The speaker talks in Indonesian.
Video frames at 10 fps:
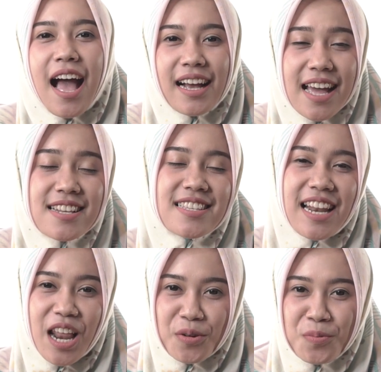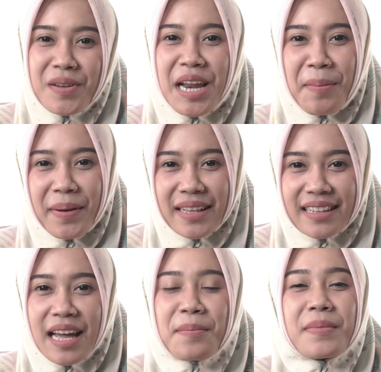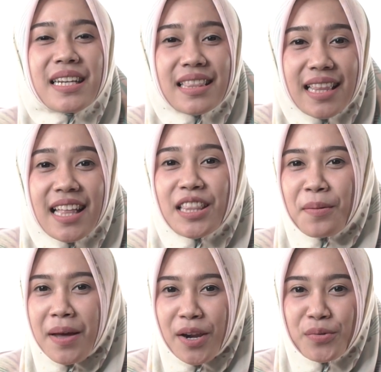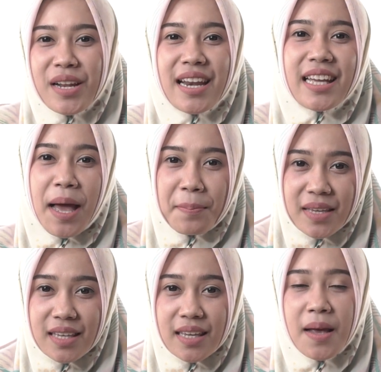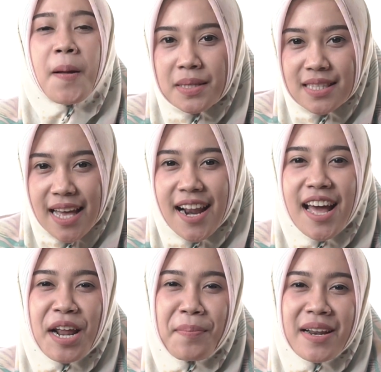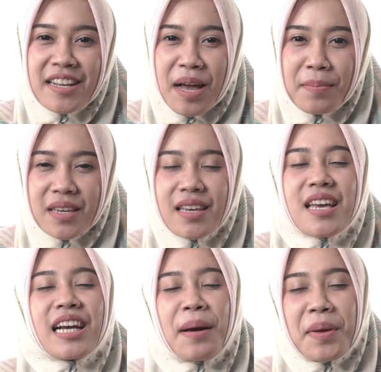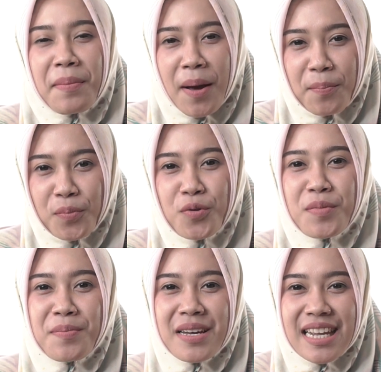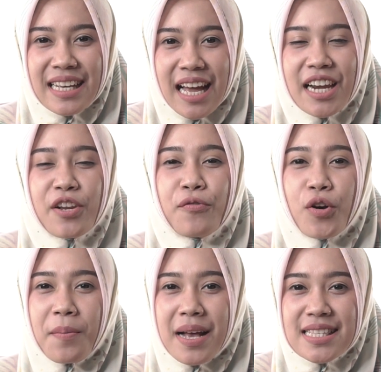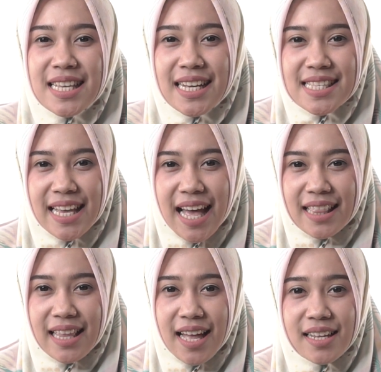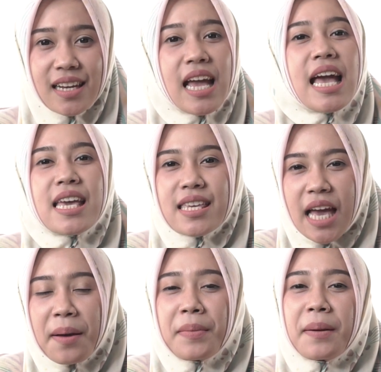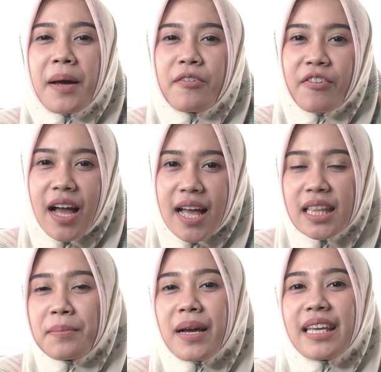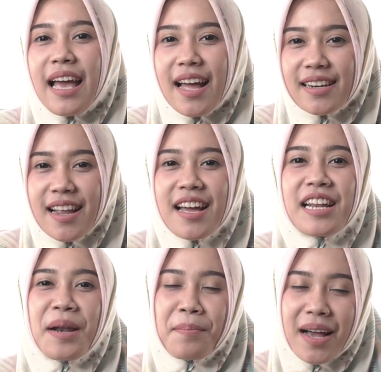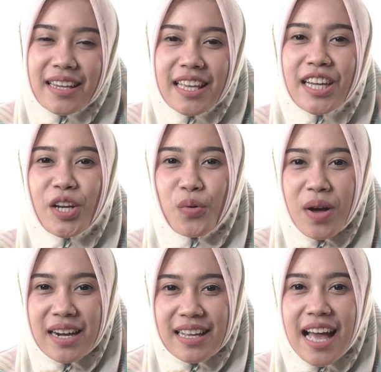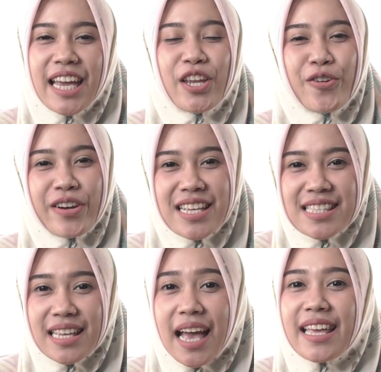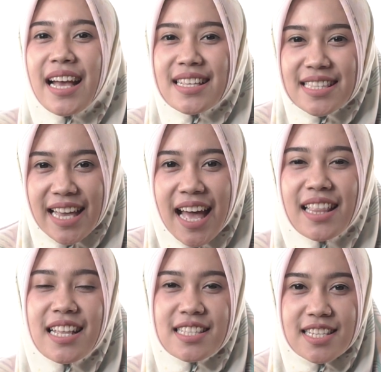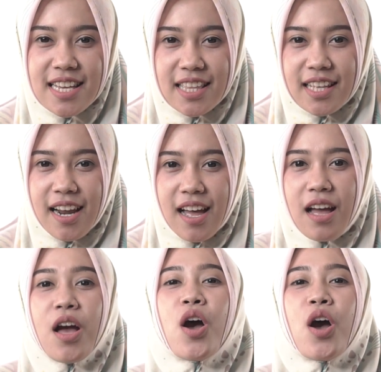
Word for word: agar selalu mendapatkan berita terbaru dari kami. Besar harapan kami, kami mampu memberikan informasi kesehatan yang bermanfaat bagi Anda dan bagi keluarga Indonesia yang sehat dan sejahtera.